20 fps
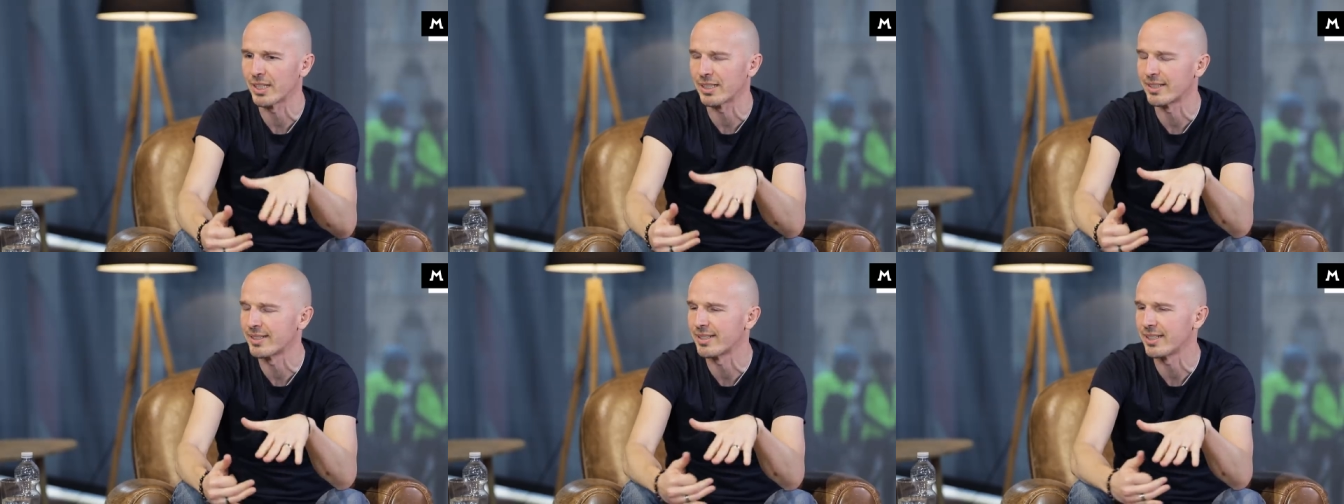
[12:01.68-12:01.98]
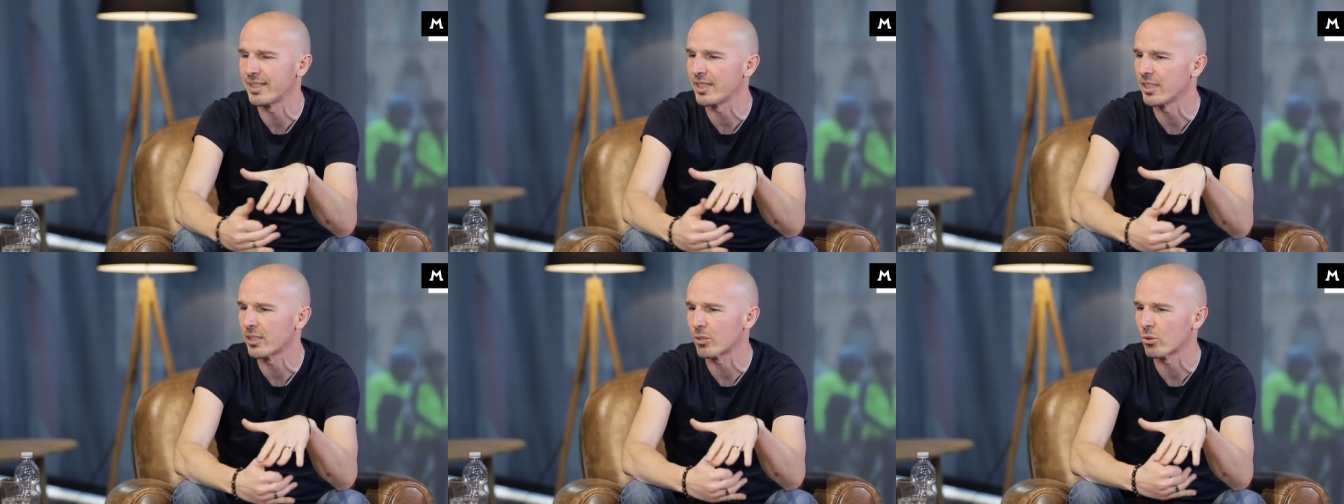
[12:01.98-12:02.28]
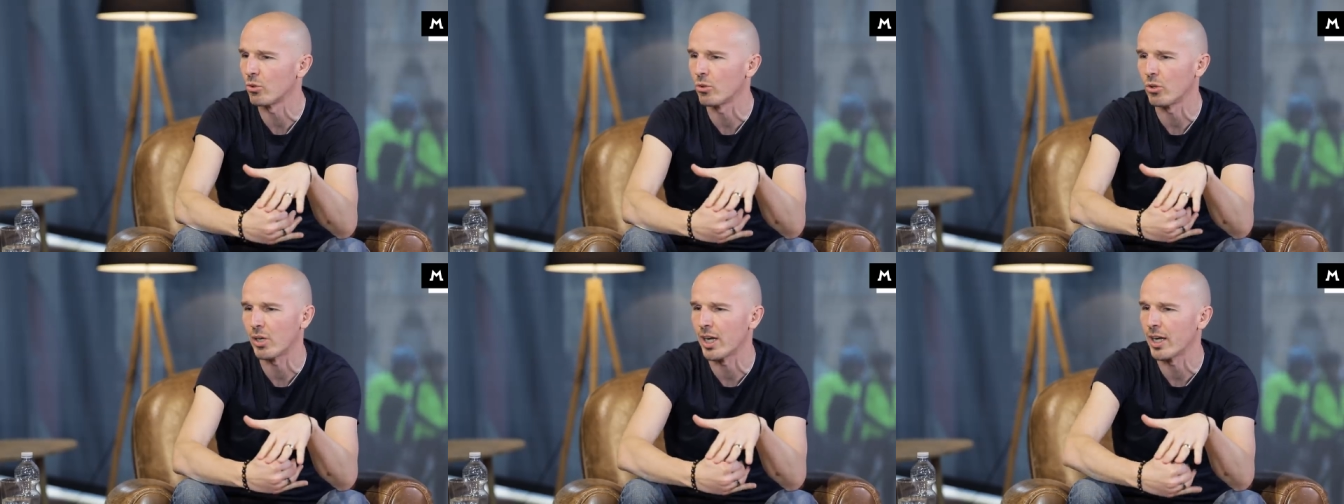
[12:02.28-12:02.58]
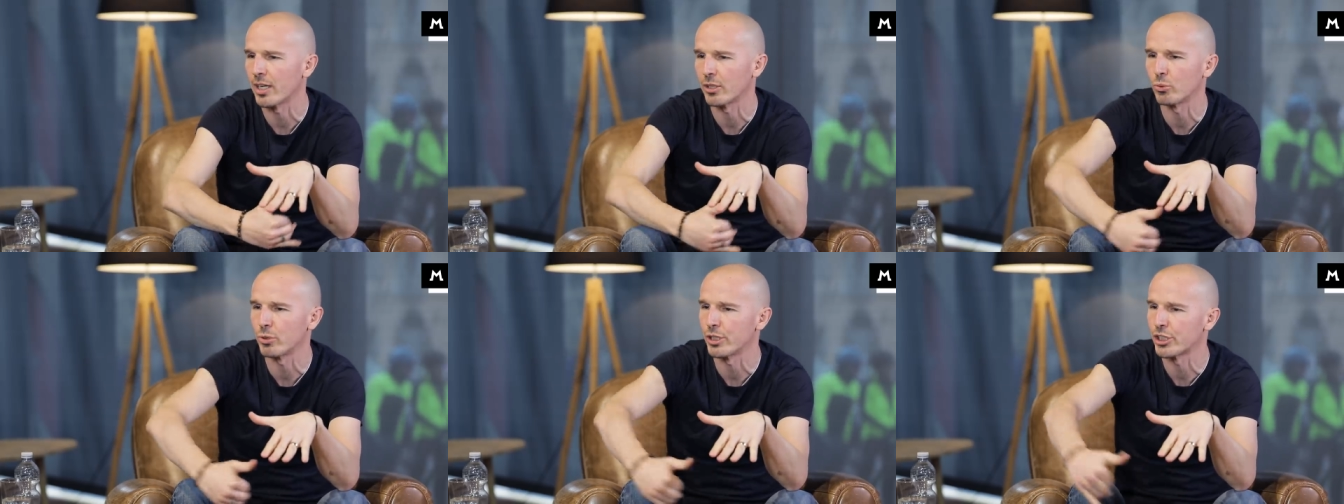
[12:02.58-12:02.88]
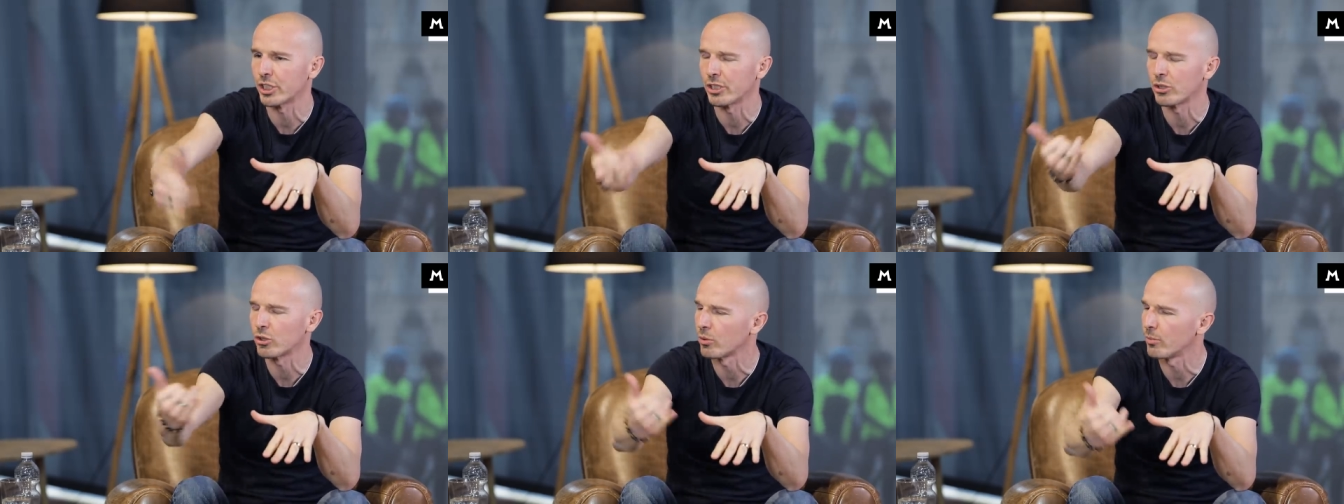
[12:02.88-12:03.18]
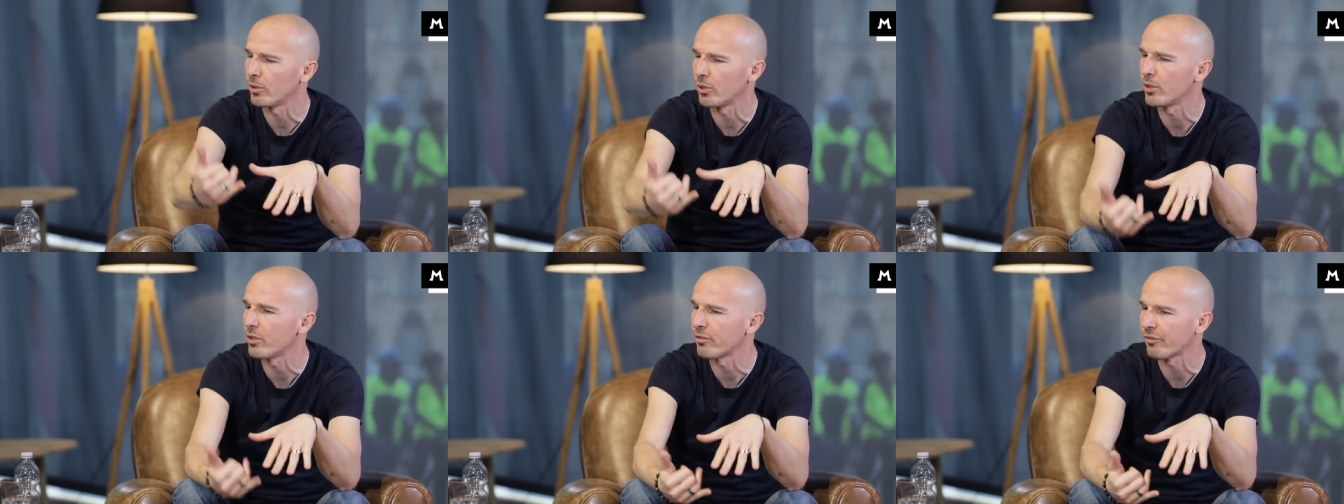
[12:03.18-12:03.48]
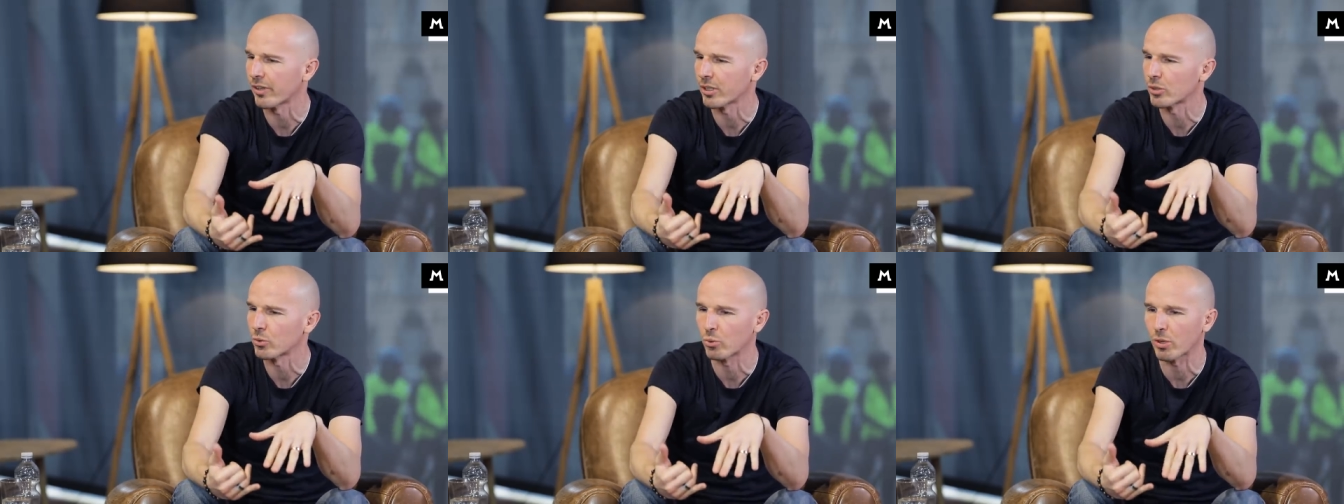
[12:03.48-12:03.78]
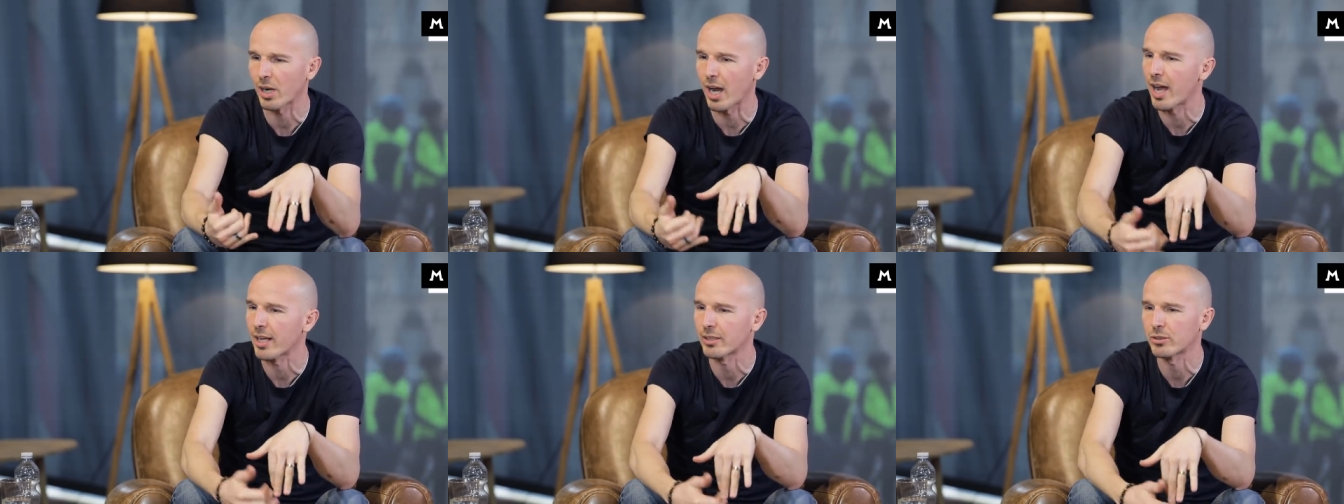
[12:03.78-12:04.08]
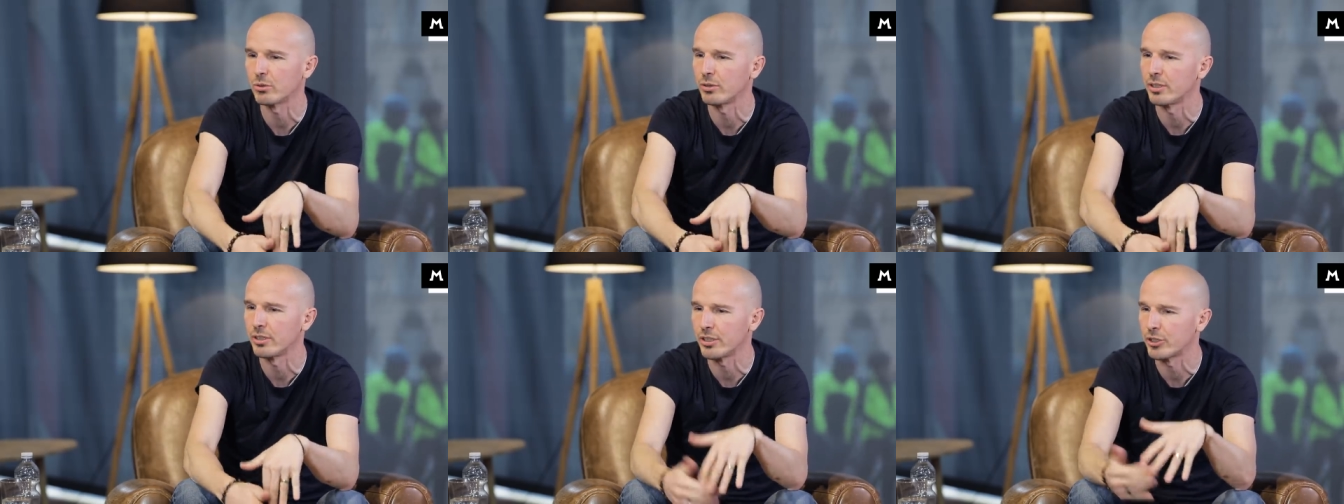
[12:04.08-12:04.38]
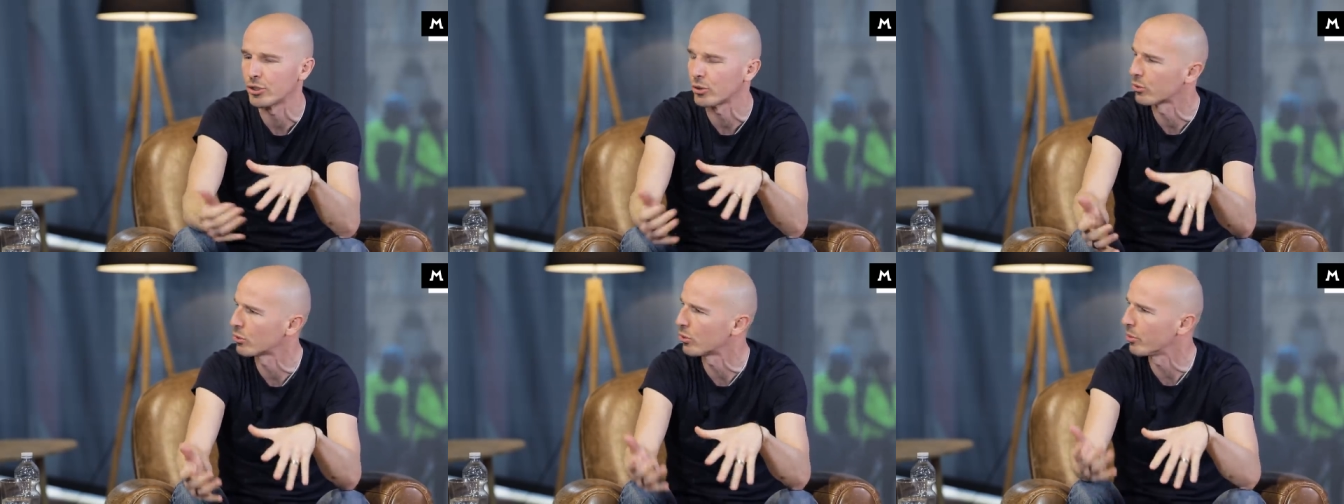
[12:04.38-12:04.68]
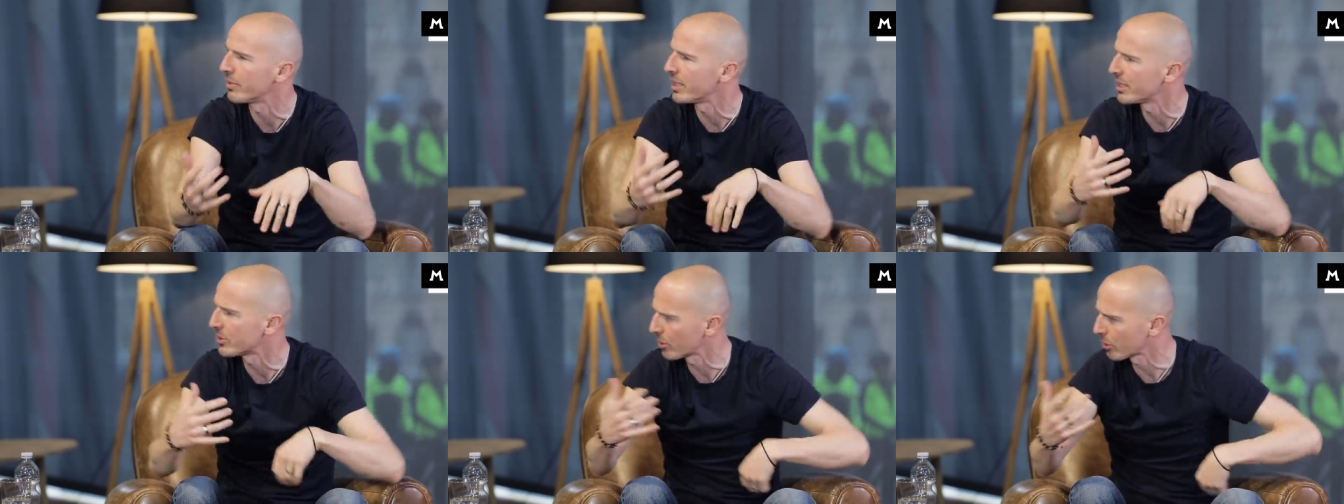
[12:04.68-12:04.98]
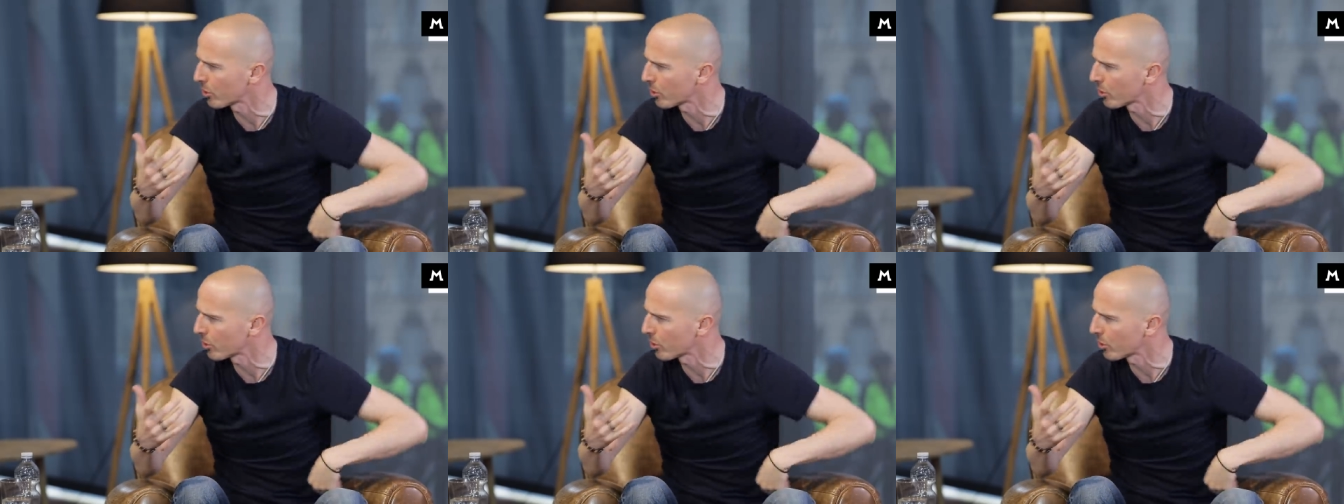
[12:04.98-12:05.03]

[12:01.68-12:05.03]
da 0 a 200 milioni di fatturato in 18 mesi,